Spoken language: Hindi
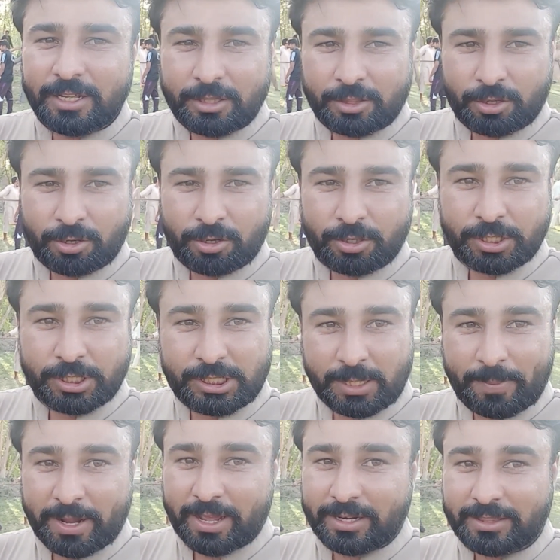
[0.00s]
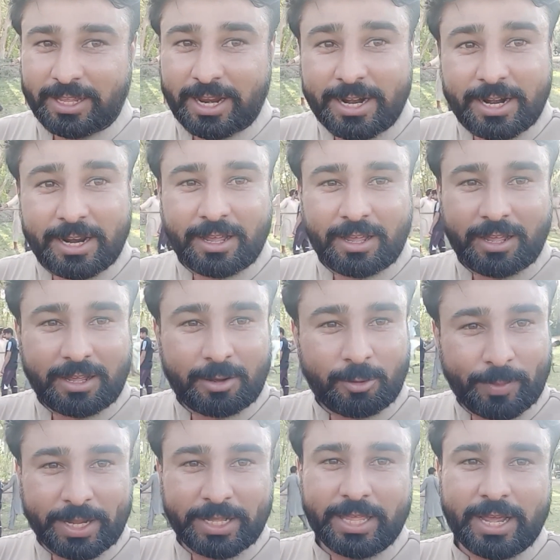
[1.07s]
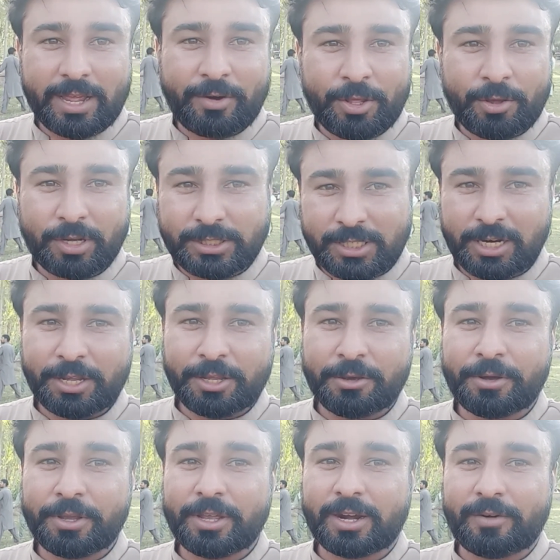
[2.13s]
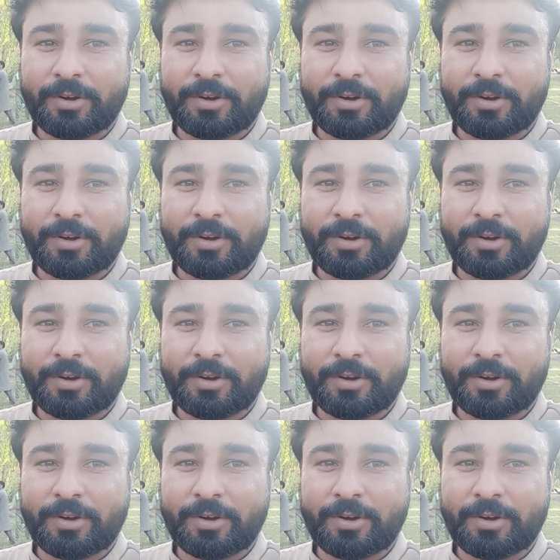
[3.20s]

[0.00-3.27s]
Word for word: तो इसी पे करते हैं एंड उम्मीद है वीडियो अच्छी लगी होगी अगर